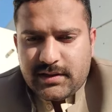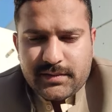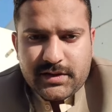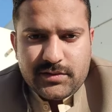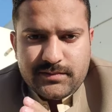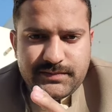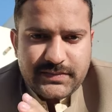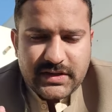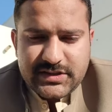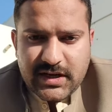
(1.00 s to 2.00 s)
असलम
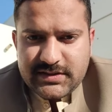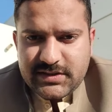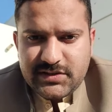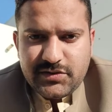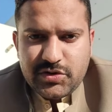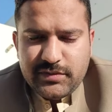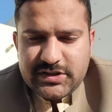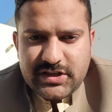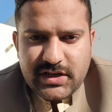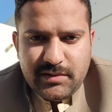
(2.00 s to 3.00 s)
अच्छा आज की इस वीडियो
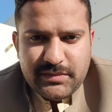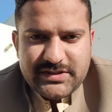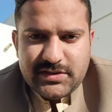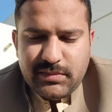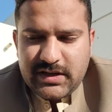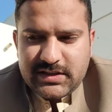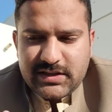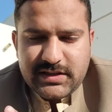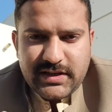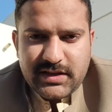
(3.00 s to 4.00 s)
में इंशाल्लाह हम मज़ीद बात
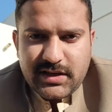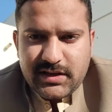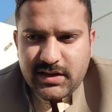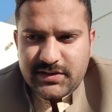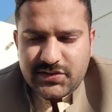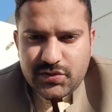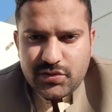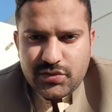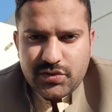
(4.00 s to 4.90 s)
करते हैं कि एस e